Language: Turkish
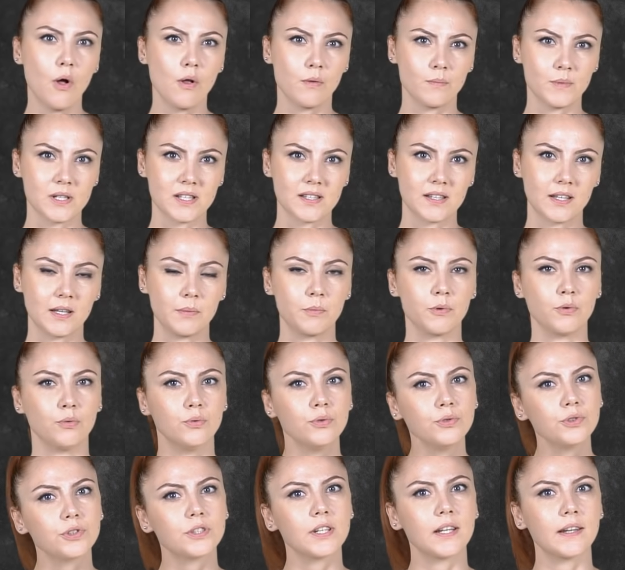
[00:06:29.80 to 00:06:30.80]
olması gibi
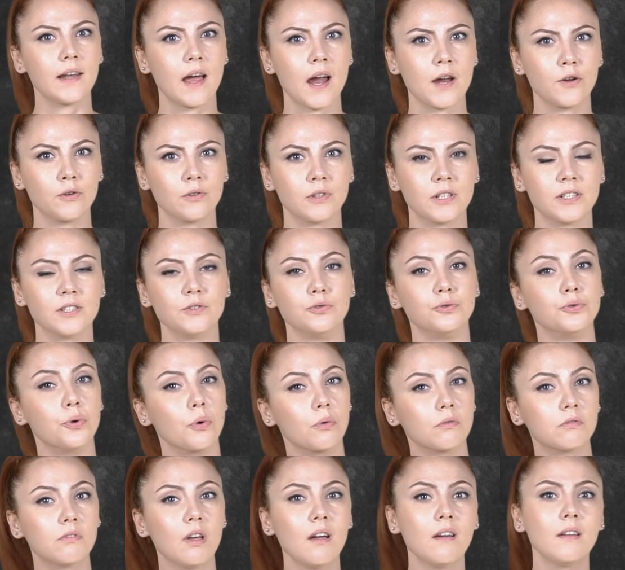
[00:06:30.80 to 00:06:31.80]
uç senaryoların
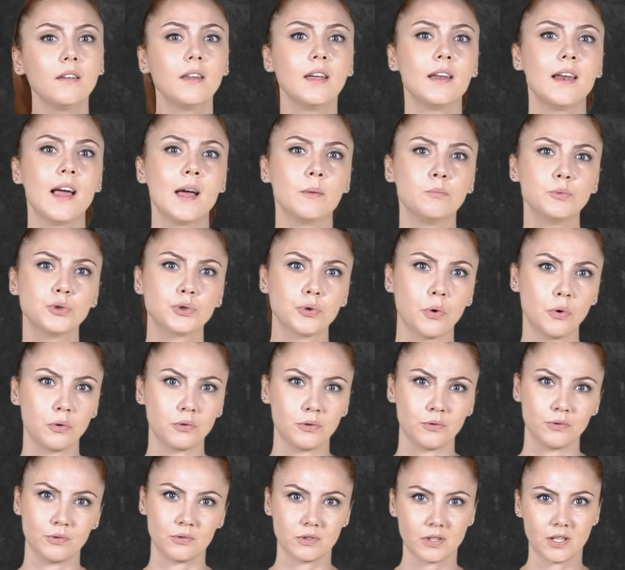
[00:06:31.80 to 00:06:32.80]
çoktan elenmiş
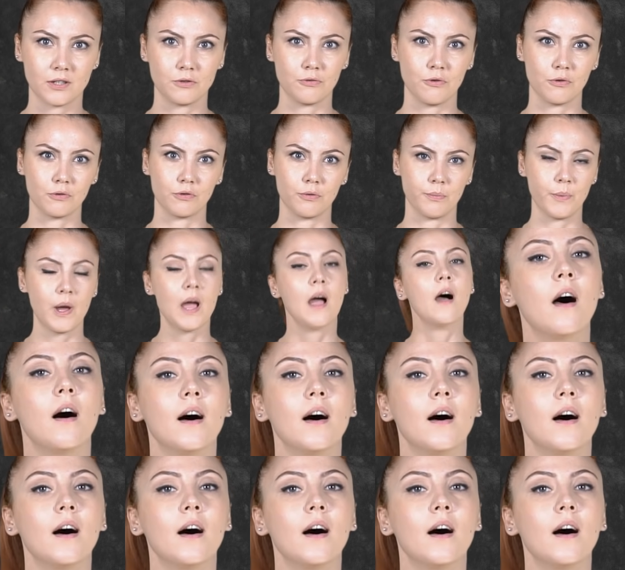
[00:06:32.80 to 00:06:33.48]
olduğunu sanıyordu sanıyordum.